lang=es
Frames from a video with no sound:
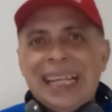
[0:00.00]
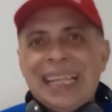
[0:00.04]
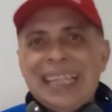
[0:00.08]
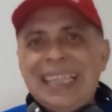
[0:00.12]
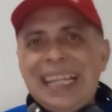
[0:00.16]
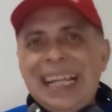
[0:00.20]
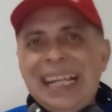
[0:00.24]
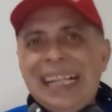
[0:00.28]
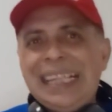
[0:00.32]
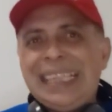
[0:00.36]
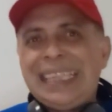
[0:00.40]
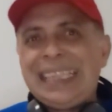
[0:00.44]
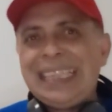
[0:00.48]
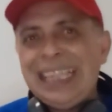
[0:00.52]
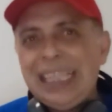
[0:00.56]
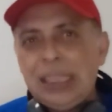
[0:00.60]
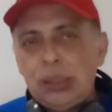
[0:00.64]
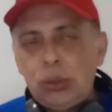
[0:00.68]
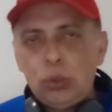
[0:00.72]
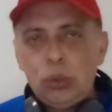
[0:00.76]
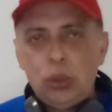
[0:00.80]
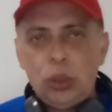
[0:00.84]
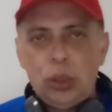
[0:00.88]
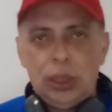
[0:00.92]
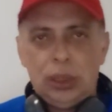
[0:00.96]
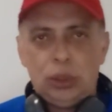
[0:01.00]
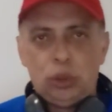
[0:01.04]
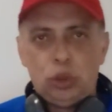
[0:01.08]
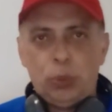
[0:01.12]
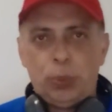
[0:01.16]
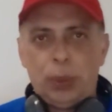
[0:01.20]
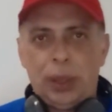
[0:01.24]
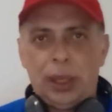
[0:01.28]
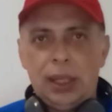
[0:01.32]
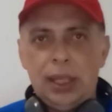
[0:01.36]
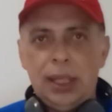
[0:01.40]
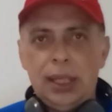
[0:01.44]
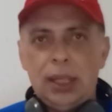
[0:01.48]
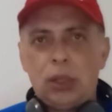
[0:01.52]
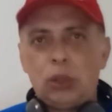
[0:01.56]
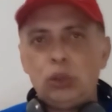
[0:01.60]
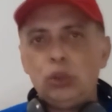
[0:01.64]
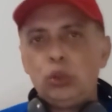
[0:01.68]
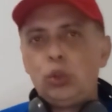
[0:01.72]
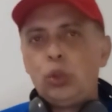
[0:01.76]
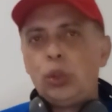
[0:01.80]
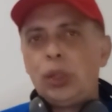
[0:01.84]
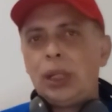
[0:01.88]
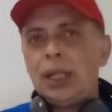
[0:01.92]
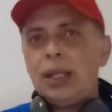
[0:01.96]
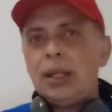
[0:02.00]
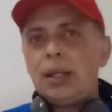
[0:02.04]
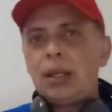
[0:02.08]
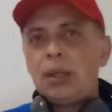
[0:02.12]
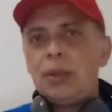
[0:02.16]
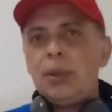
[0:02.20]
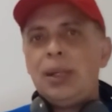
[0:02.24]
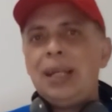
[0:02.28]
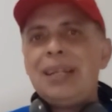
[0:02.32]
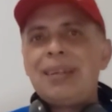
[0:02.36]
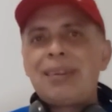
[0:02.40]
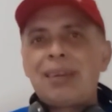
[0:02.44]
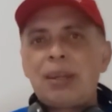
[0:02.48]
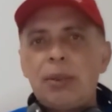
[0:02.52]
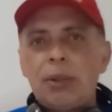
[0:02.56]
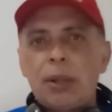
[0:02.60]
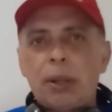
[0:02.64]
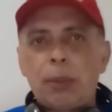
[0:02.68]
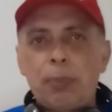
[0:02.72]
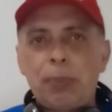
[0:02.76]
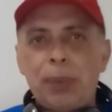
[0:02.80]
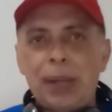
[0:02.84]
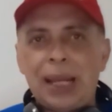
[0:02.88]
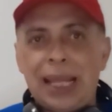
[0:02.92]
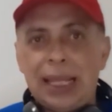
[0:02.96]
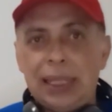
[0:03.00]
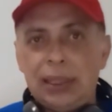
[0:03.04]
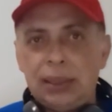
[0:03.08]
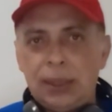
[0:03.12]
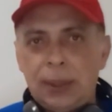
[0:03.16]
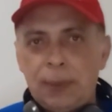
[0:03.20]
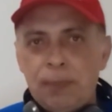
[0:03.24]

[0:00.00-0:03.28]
del título de la Superliga con su gran rival River Plate.